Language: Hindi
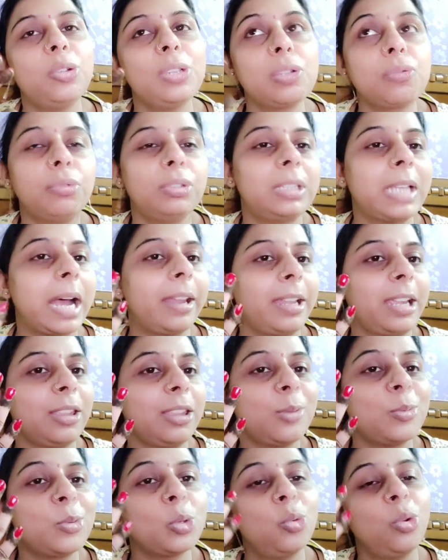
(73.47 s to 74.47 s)
तो इसको उतार के
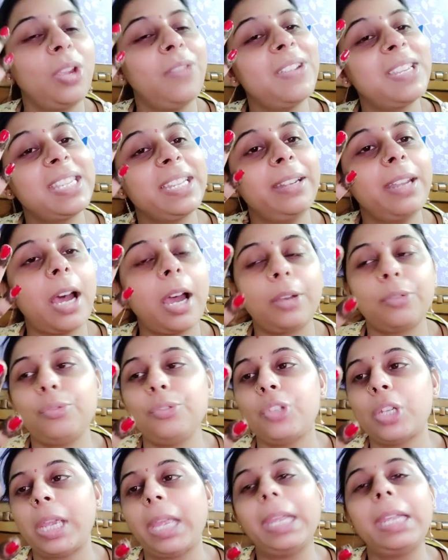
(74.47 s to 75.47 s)
तब सूंगी वैसे डार्क
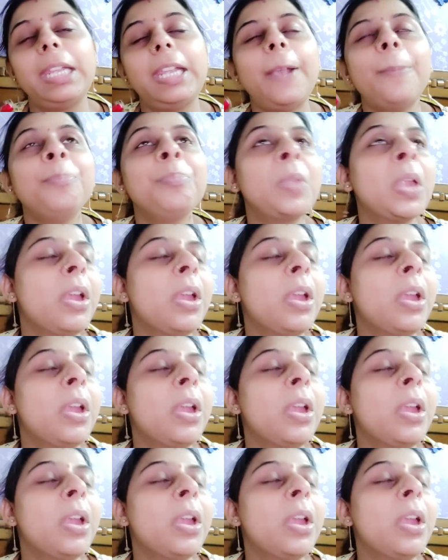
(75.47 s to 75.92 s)
हो जाएगी